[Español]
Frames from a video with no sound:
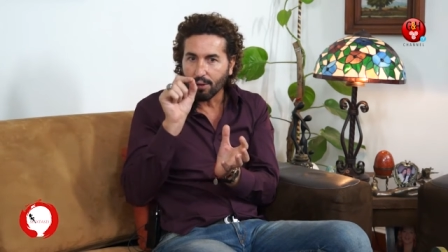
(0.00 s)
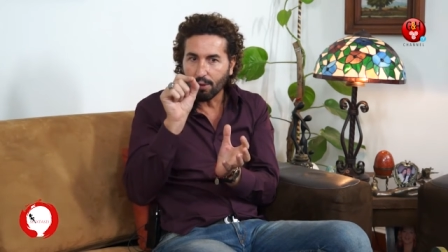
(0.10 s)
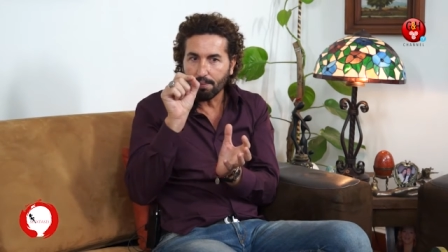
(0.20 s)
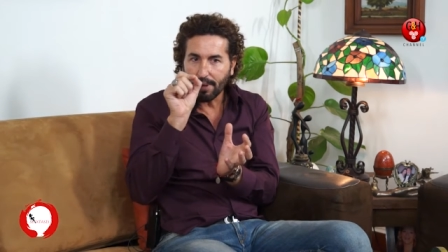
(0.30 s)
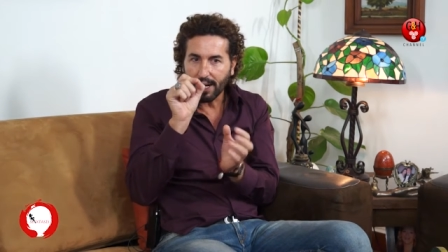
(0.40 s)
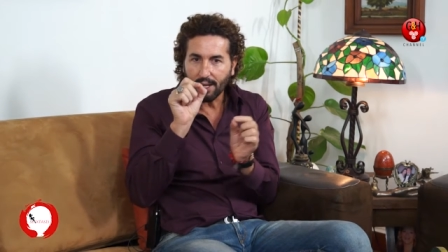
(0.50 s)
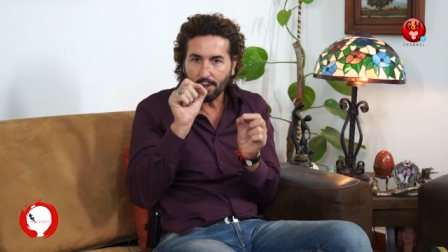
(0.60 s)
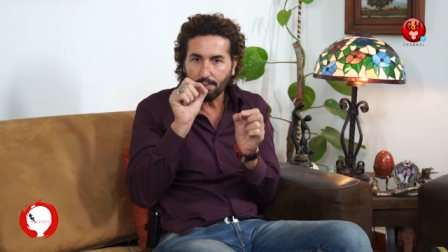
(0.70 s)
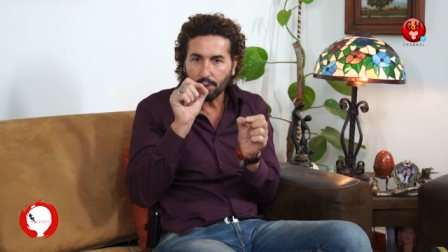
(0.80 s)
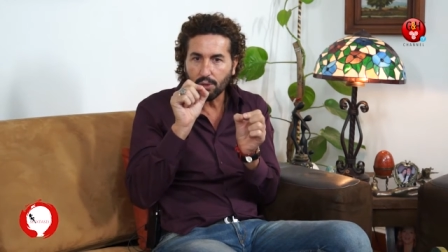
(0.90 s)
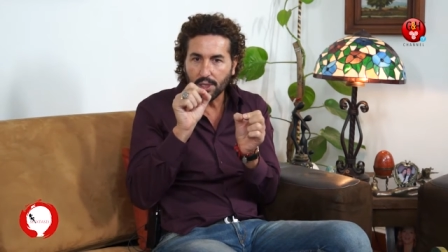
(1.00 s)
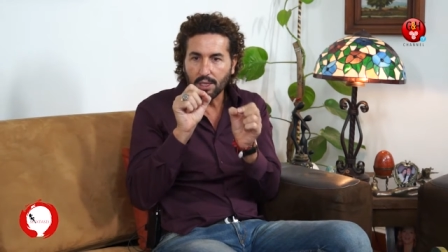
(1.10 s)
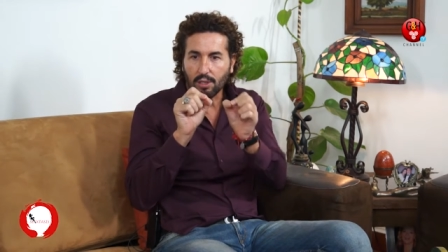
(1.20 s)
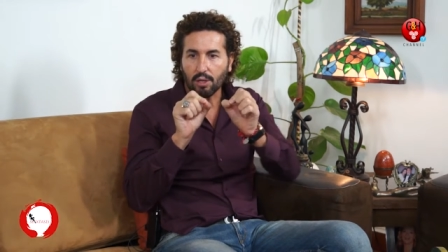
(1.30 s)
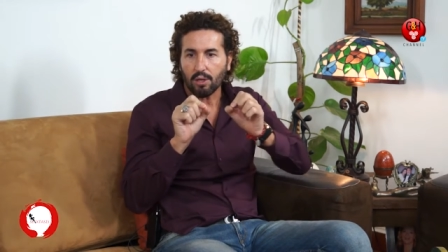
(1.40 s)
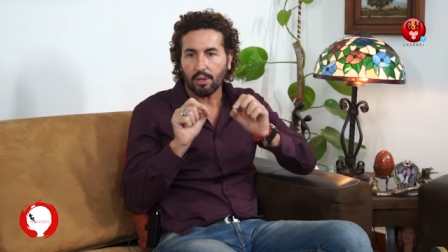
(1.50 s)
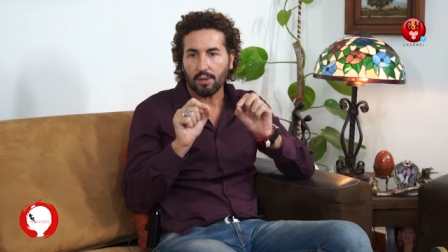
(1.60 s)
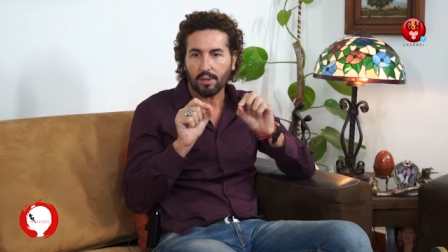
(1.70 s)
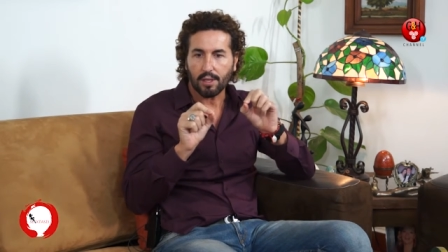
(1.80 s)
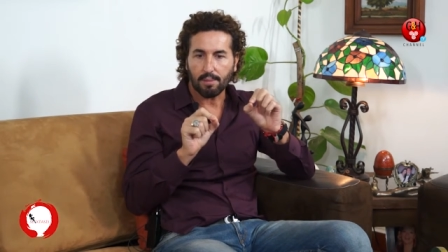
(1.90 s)
un pequeño puntito
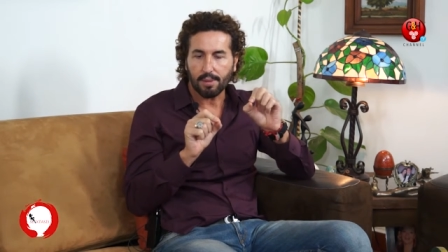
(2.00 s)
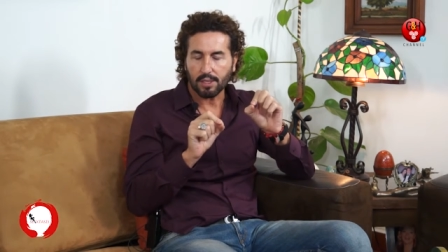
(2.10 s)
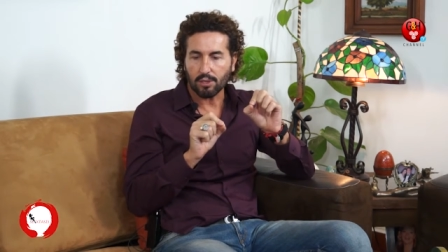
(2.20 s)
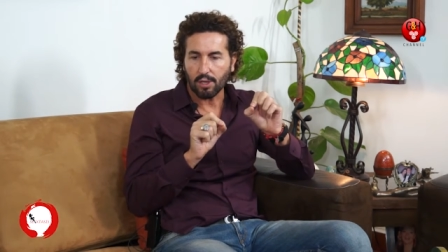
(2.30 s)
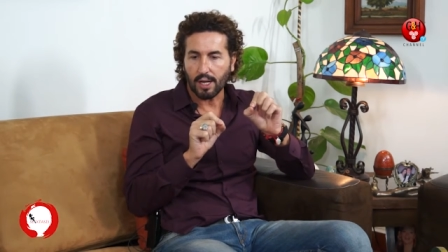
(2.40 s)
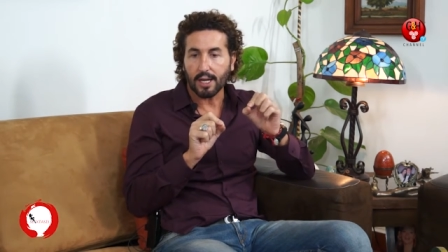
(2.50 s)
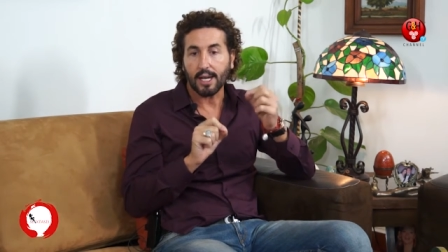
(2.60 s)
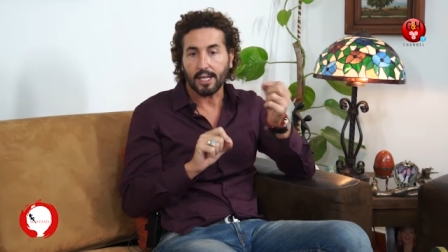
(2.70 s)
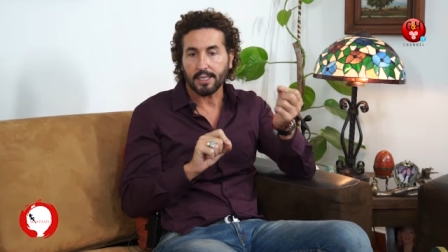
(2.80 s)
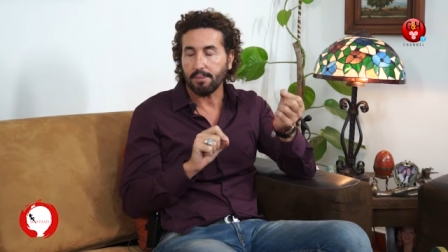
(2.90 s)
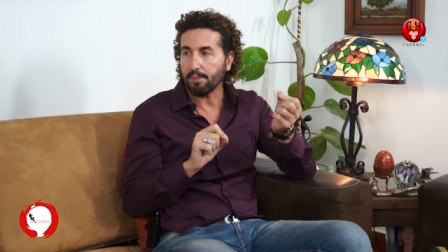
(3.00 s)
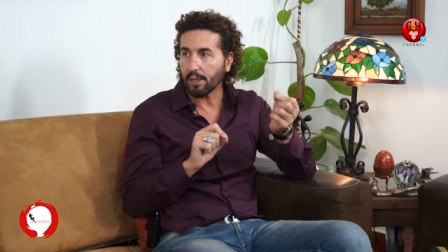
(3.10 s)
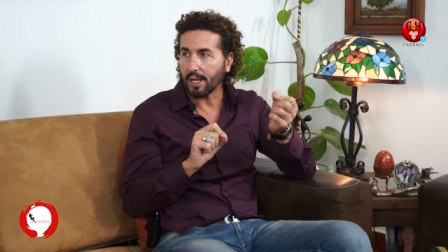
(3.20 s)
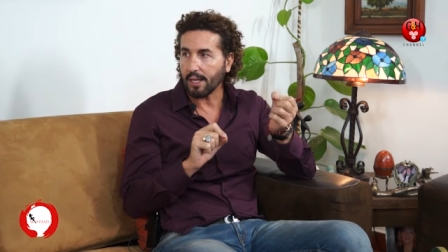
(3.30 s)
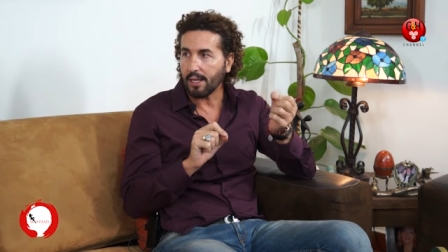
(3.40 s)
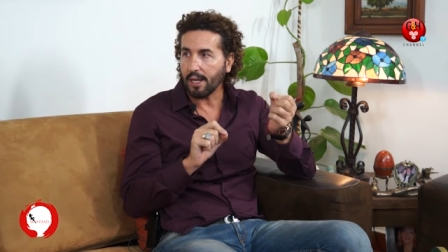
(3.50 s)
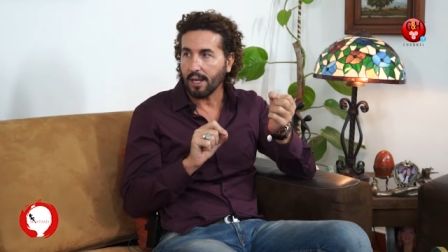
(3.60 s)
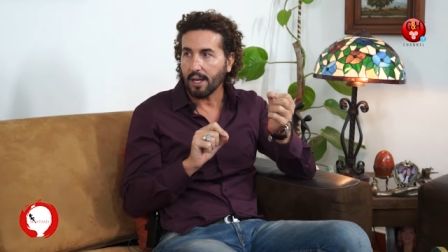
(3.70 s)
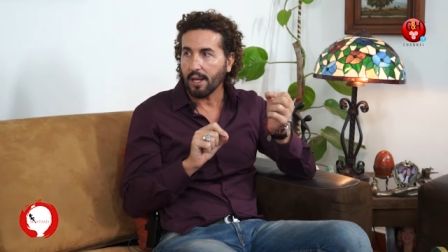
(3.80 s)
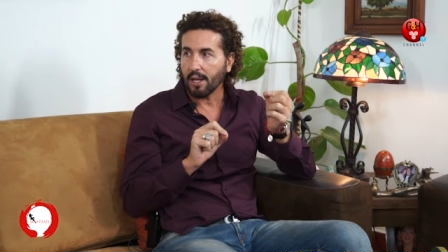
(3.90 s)
de persona, que es importante,
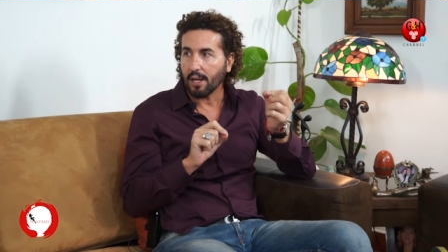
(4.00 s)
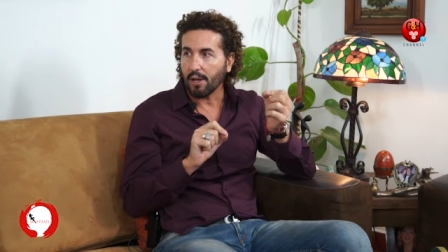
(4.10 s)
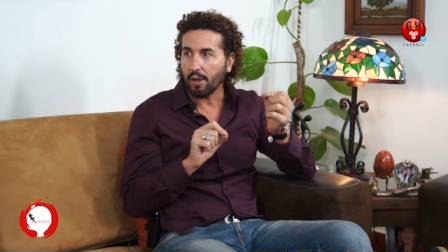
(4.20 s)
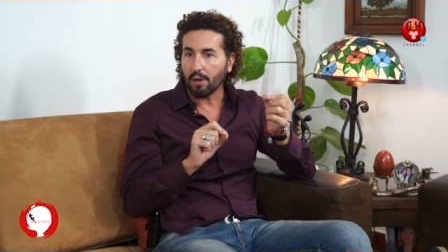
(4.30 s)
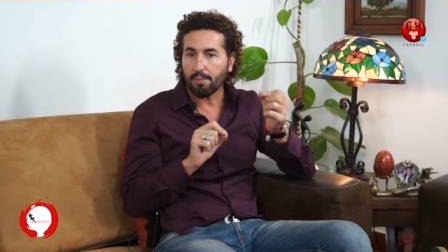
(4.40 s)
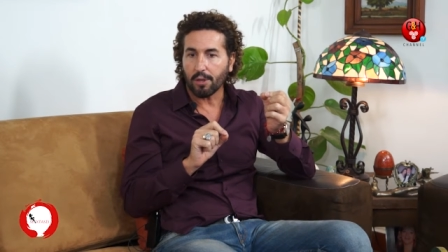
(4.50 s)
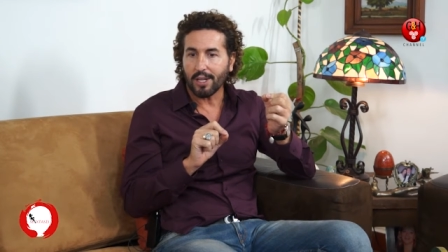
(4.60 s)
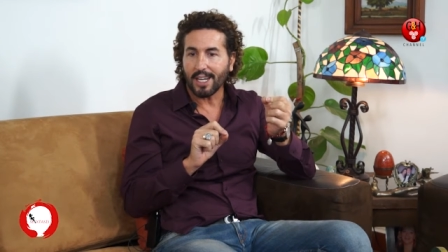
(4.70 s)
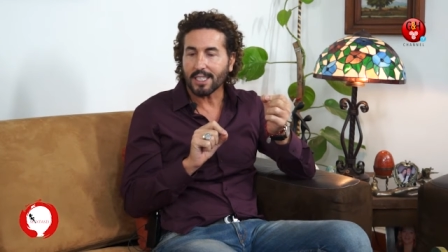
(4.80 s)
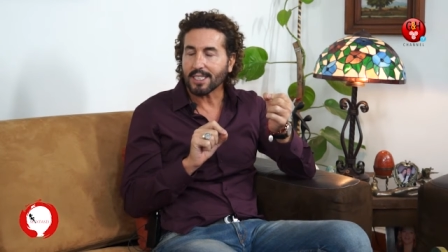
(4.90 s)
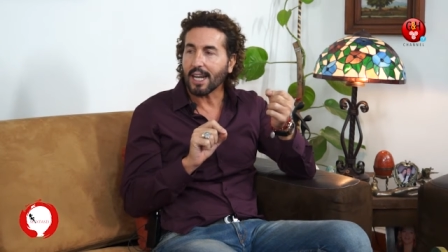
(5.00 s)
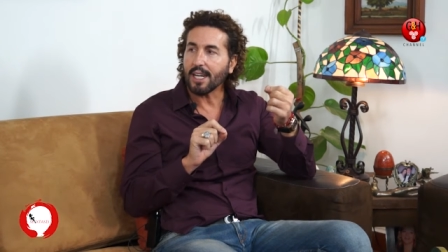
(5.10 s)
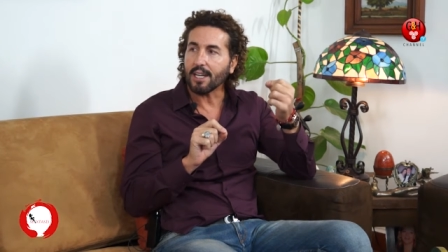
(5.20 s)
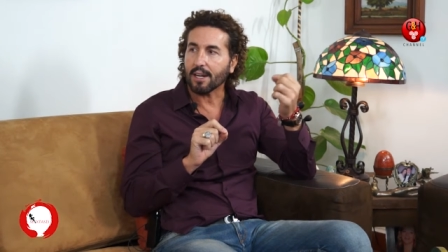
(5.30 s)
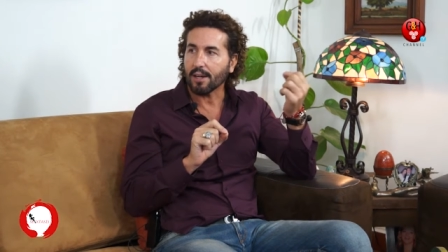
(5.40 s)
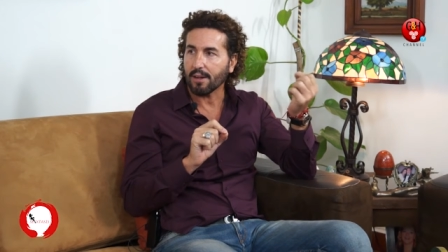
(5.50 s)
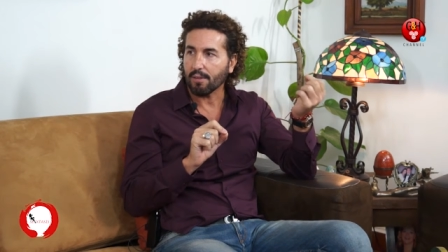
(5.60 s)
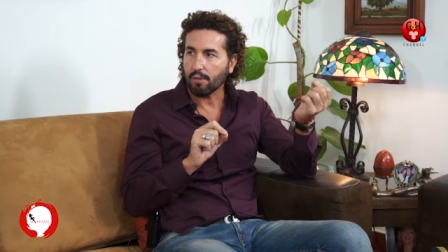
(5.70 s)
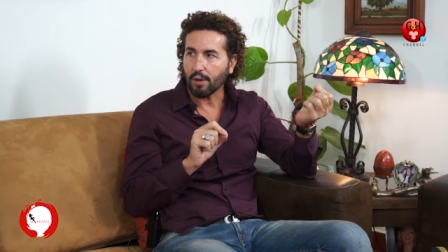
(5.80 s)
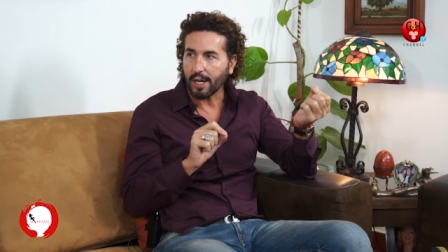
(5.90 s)
no podría salir
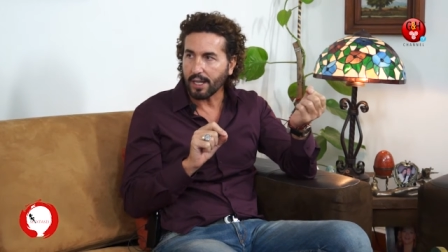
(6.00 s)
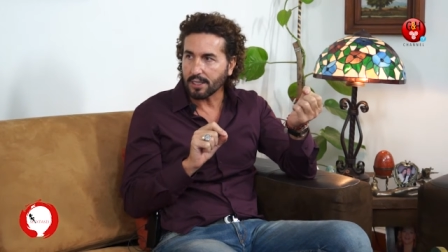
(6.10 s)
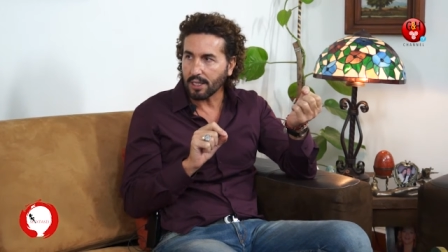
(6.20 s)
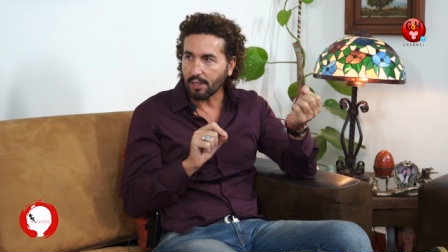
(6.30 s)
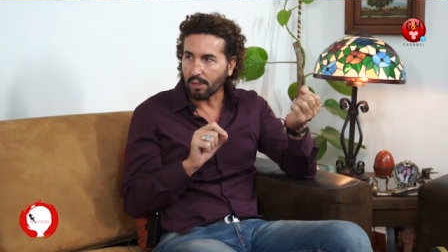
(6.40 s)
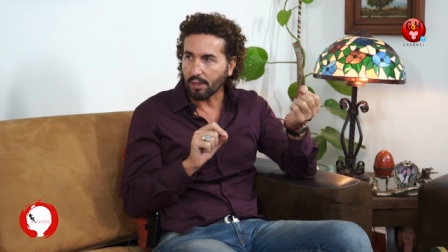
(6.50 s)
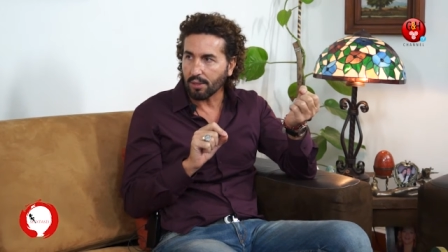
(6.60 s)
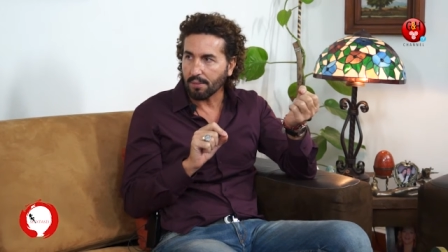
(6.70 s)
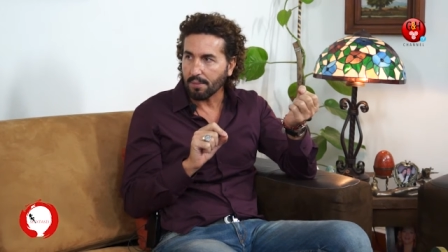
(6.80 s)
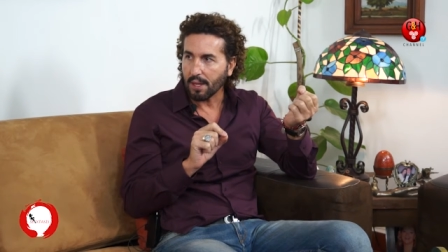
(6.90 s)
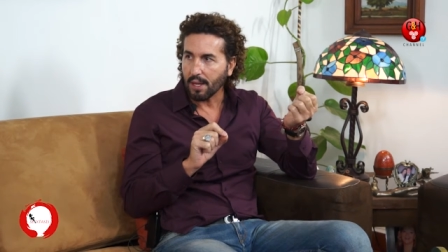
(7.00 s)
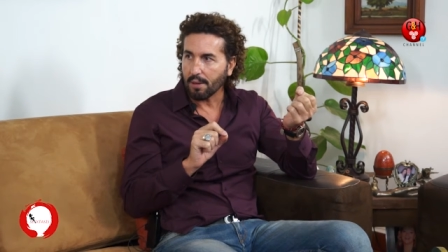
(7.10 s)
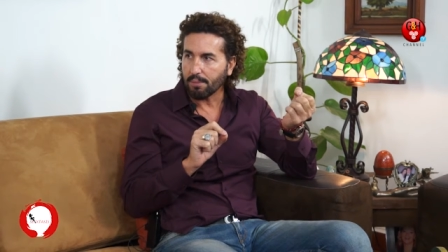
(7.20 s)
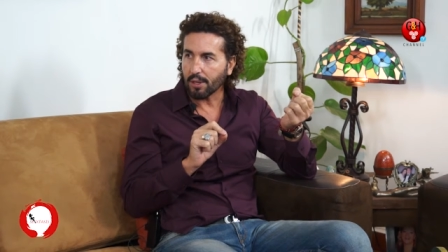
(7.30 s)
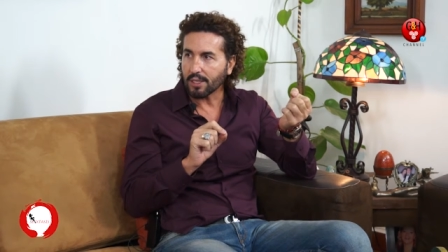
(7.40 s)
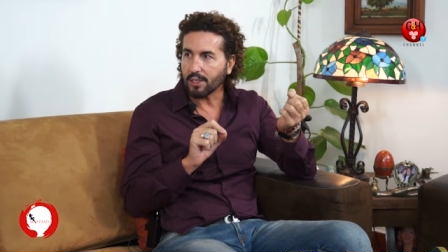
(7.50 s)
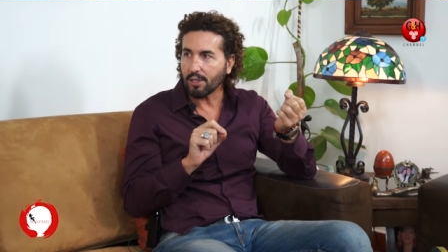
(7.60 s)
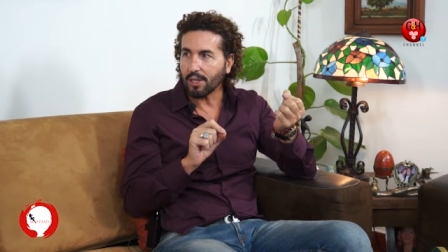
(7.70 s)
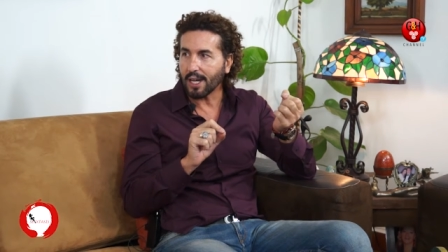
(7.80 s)
fuera de ese todo, porque si no